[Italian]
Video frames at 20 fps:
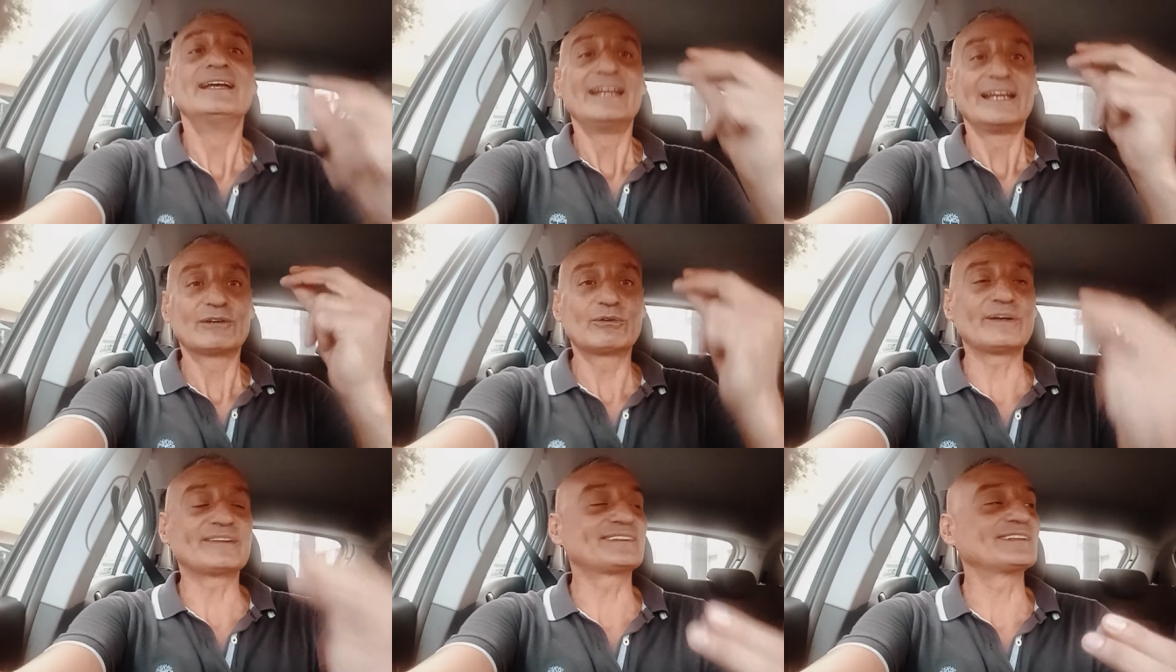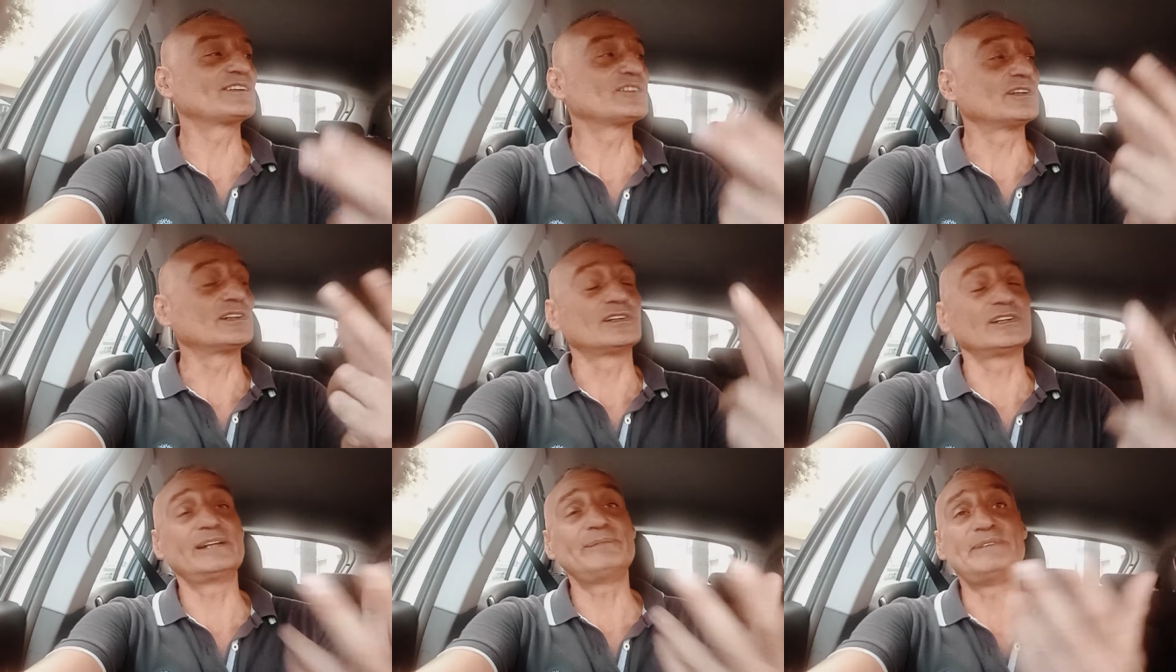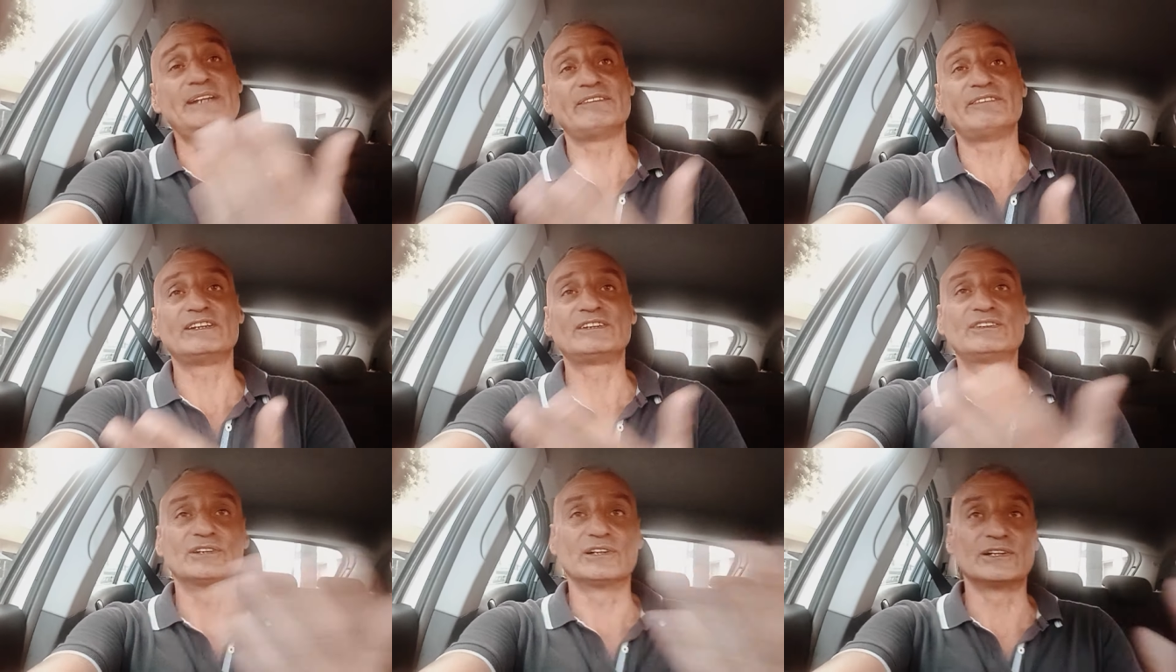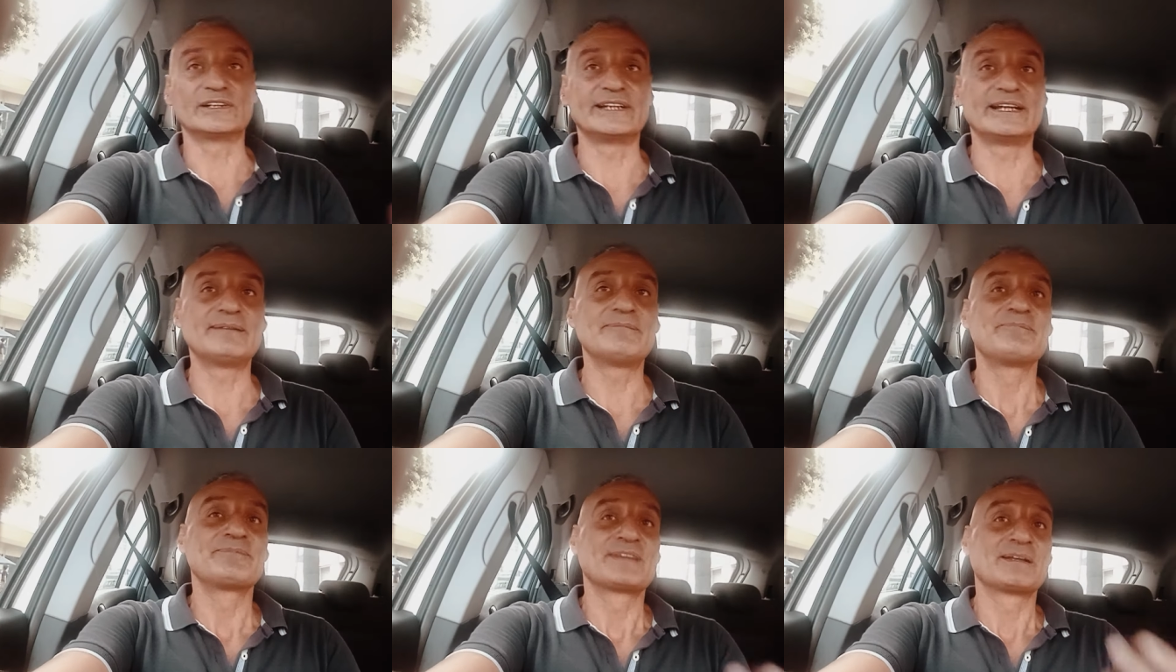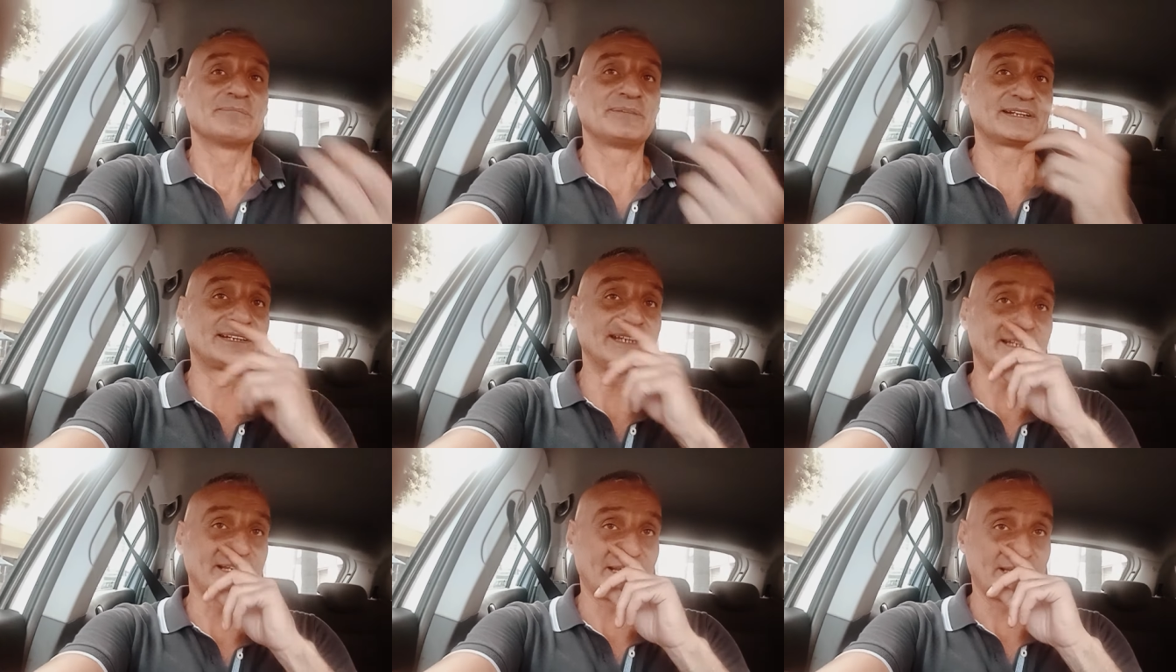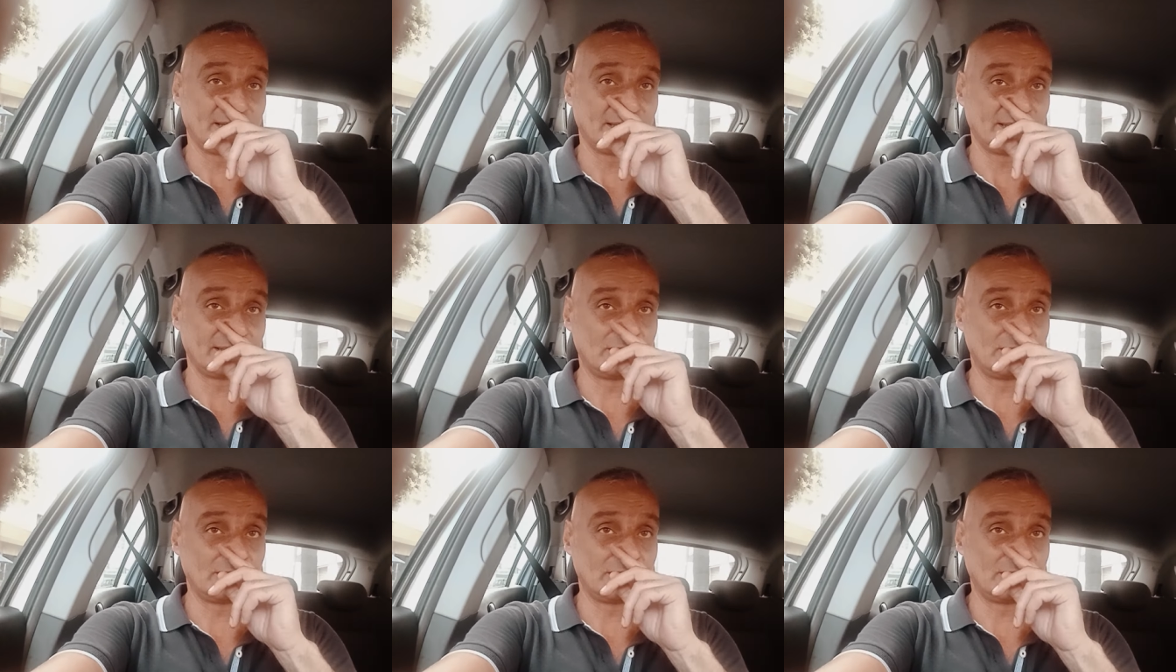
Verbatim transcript: queste sono le mie vittorie perché